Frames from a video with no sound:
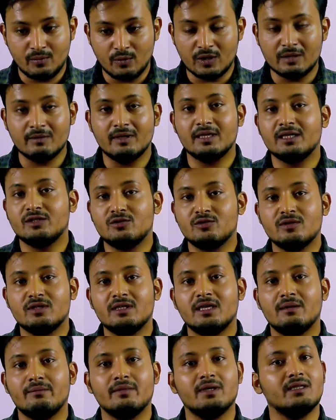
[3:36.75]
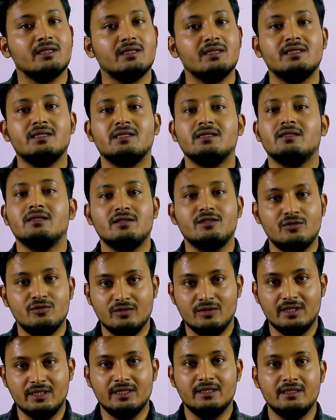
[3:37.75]
পরিবারের জন্য আপনাদের নিজেদের
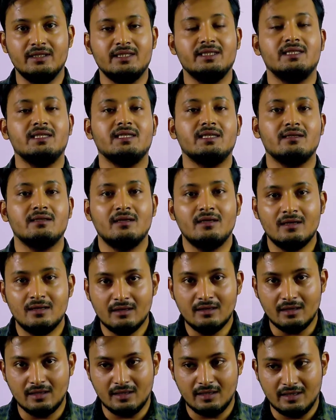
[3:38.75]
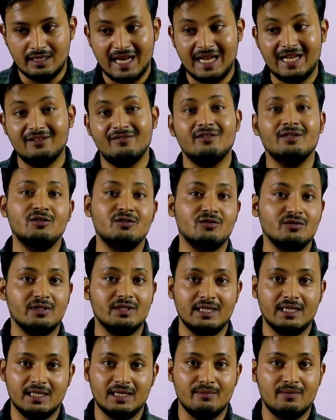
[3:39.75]
জন্য নিজেদের লাইফের
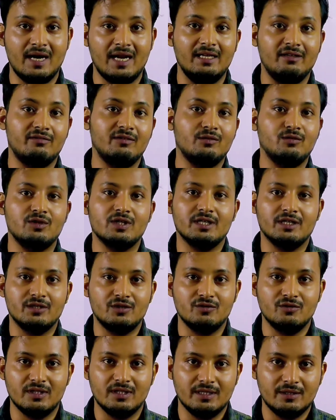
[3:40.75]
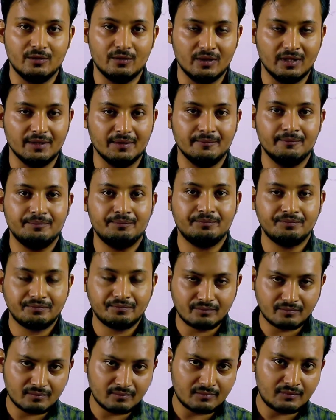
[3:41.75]
জন্য একটা ব্রাইট ফিউচারের জন্য ওকে
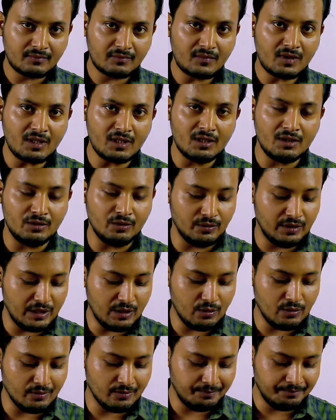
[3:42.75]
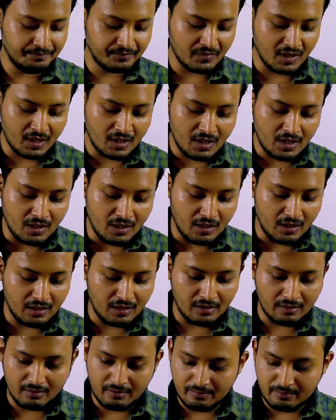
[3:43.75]
তো দেখুন
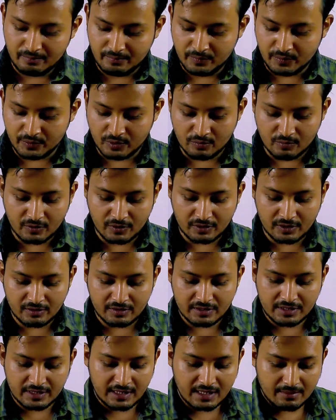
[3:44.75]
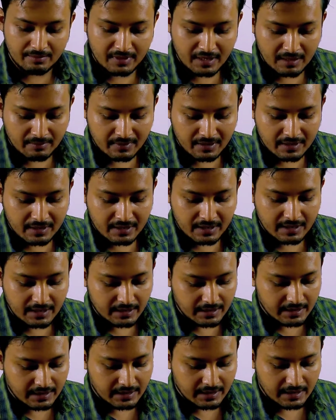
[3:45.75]
প্রথম কথা হচ্ছে কি আমি
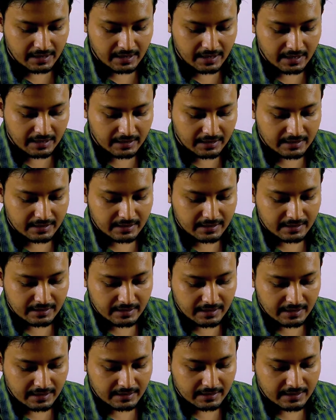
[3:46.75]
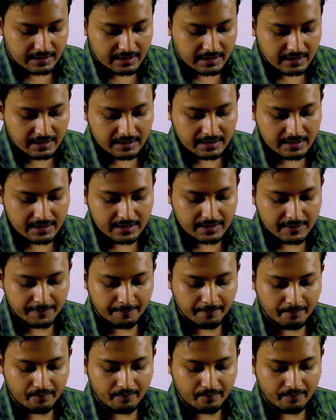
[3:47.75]
আপনাদেরকে একটা জিনিস দেখাতে চাই যে